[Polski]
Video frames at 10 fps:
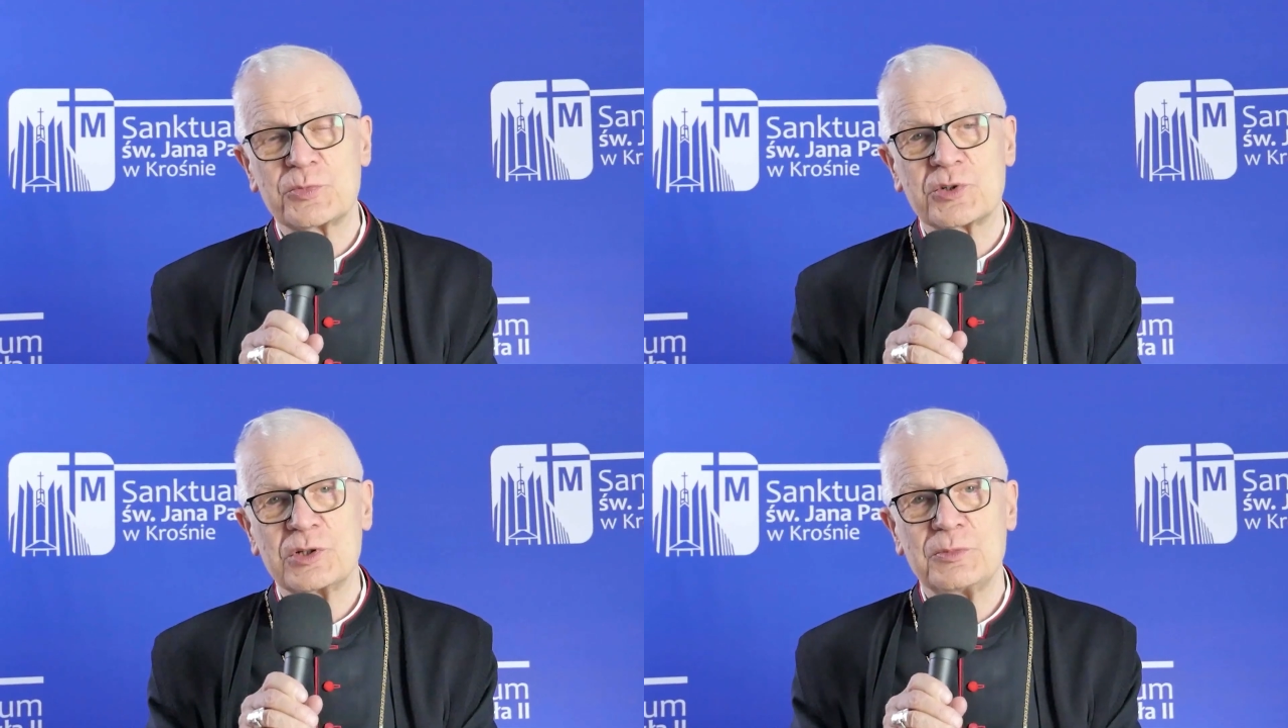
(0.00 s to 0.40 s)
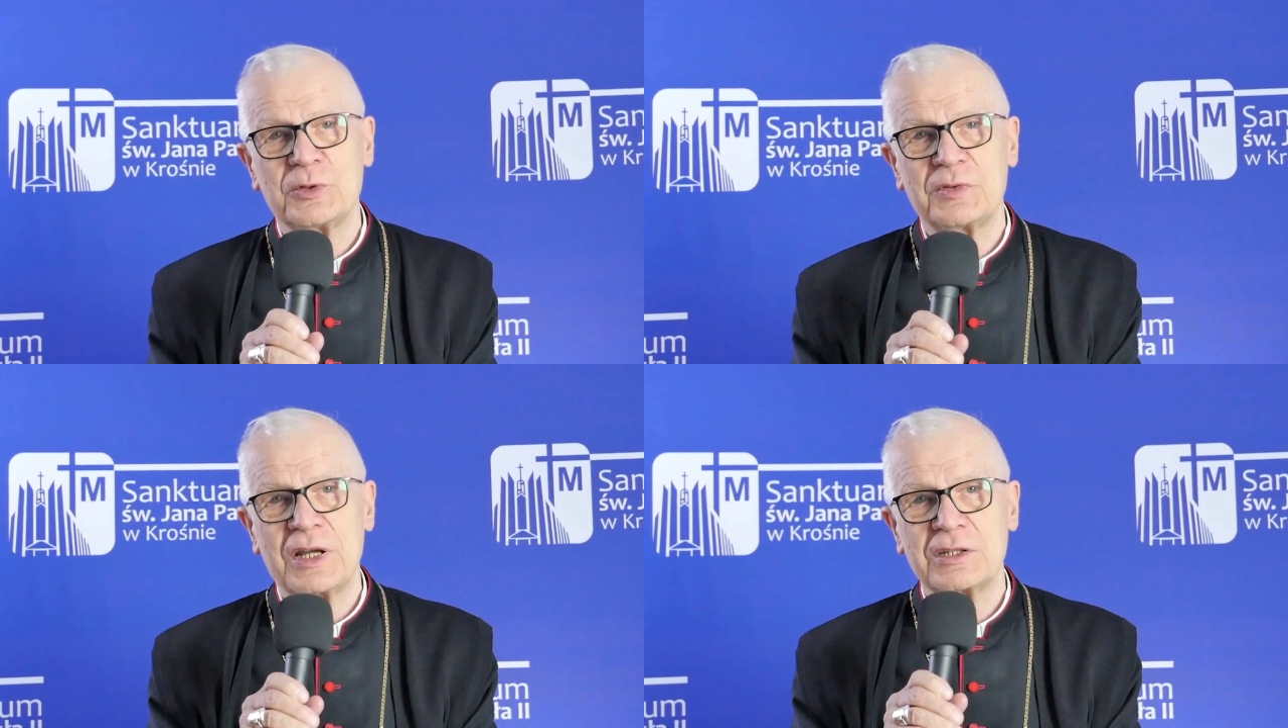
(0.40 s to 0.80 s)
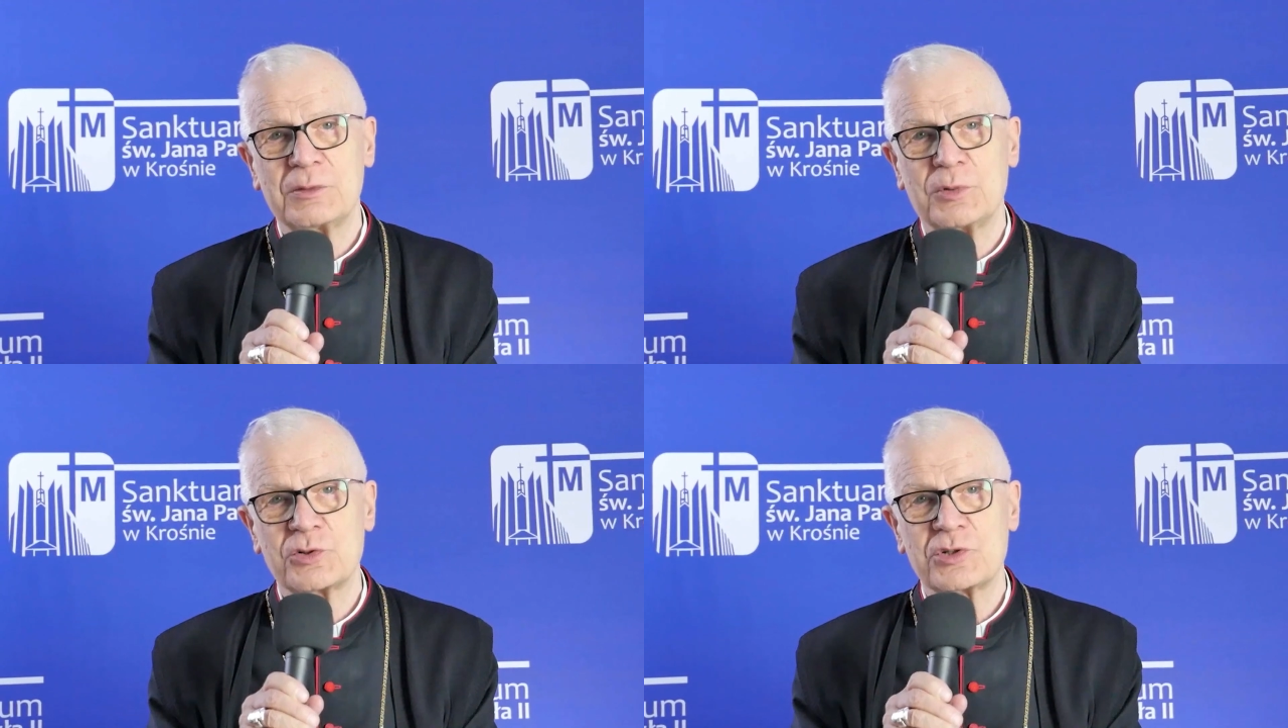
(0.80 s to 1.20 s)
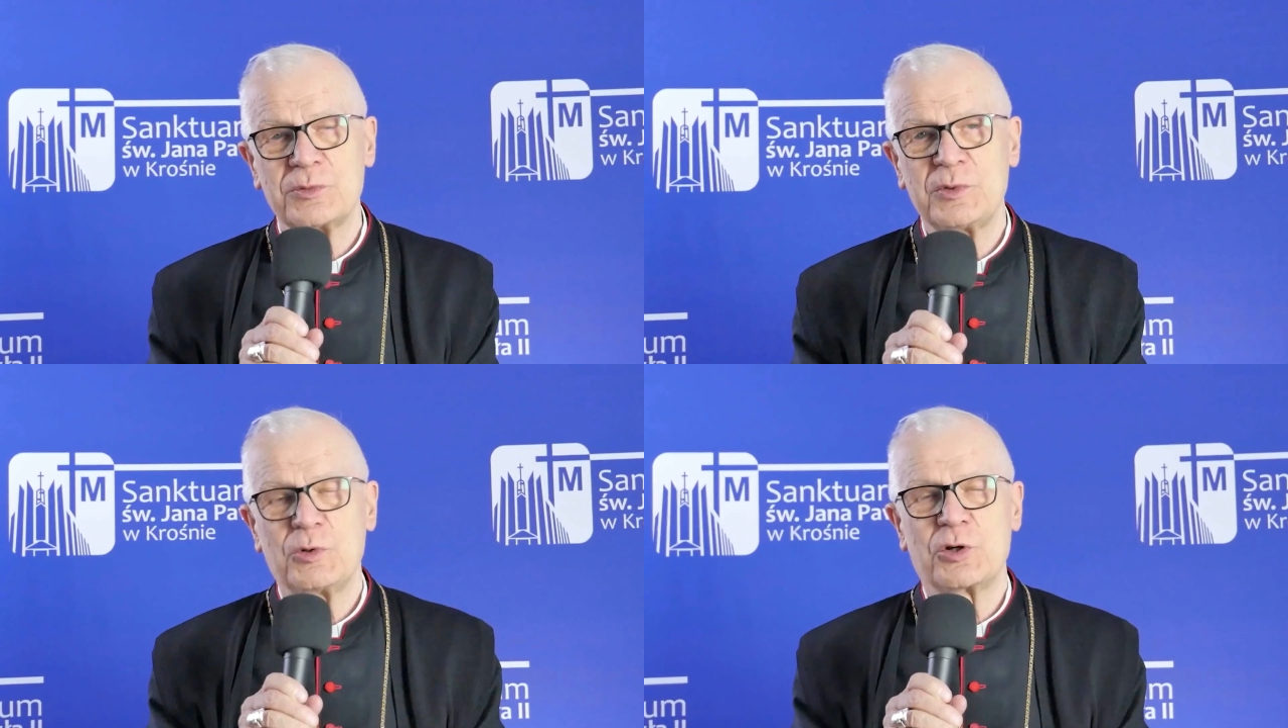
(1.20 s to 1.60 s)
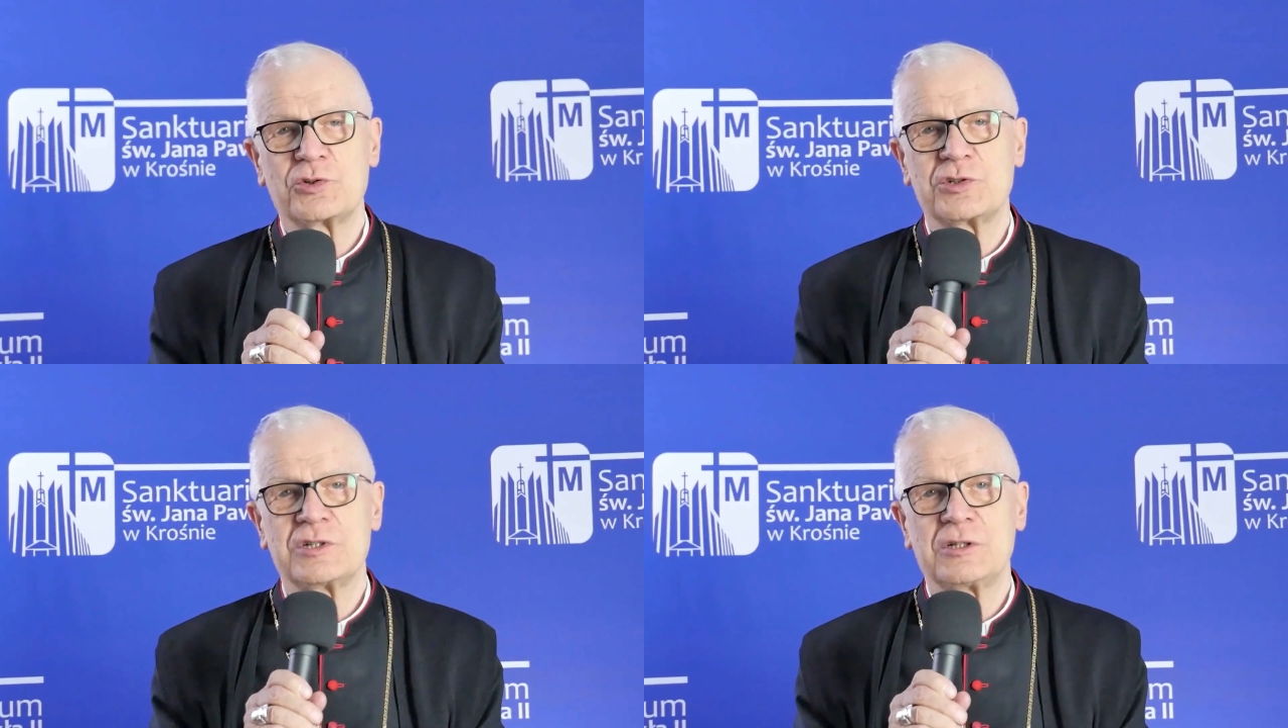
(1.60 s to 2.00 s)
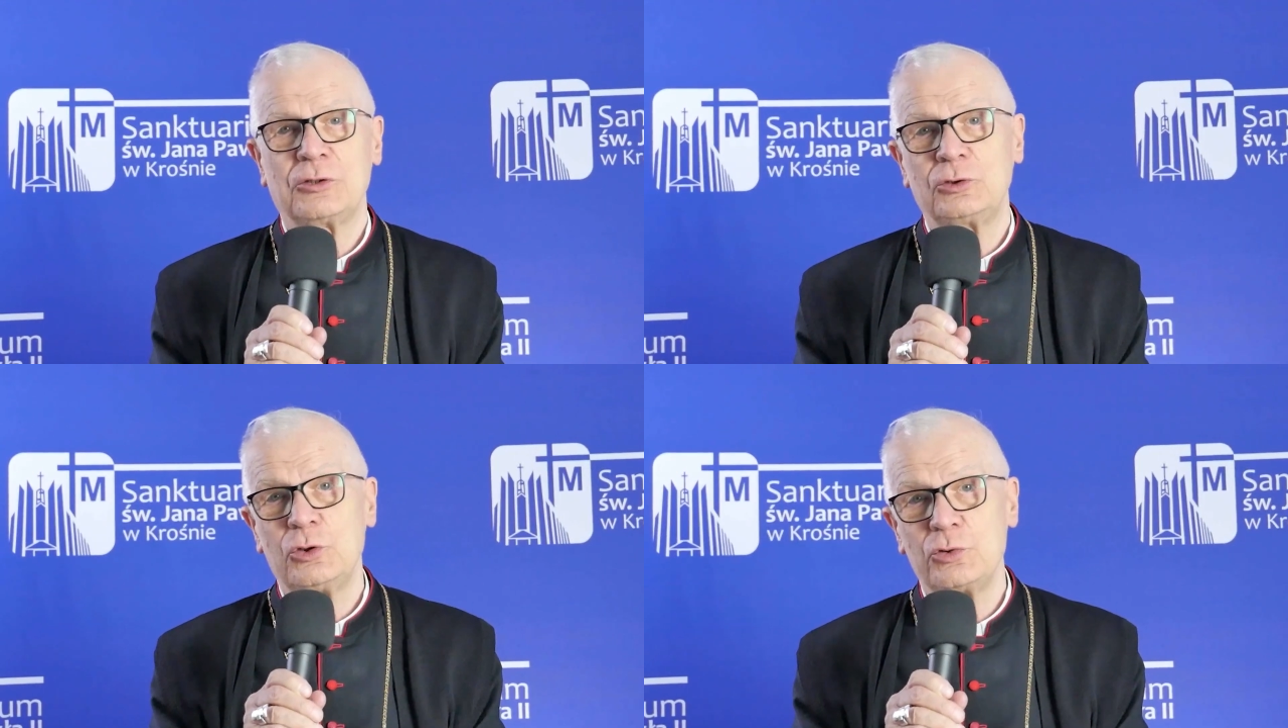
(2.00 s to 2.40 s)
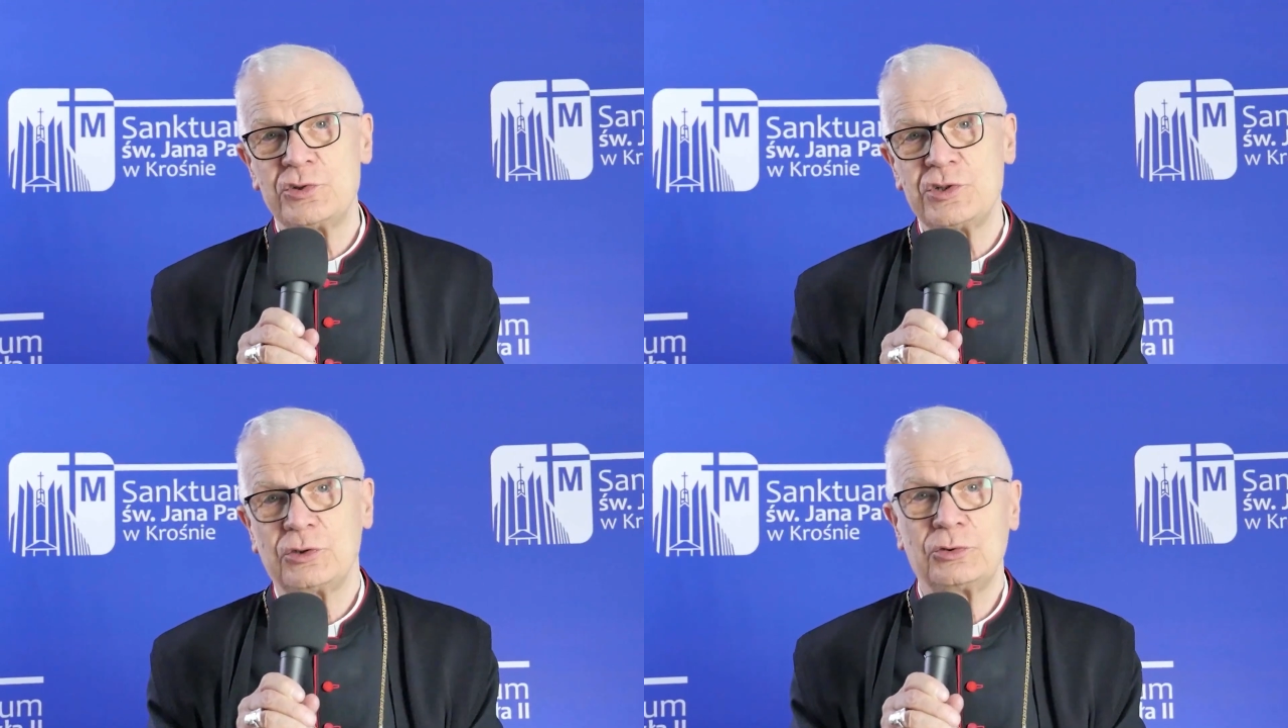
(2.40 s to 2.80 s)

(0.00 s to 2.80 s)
przyjmowania Bożej miłości od ludzi,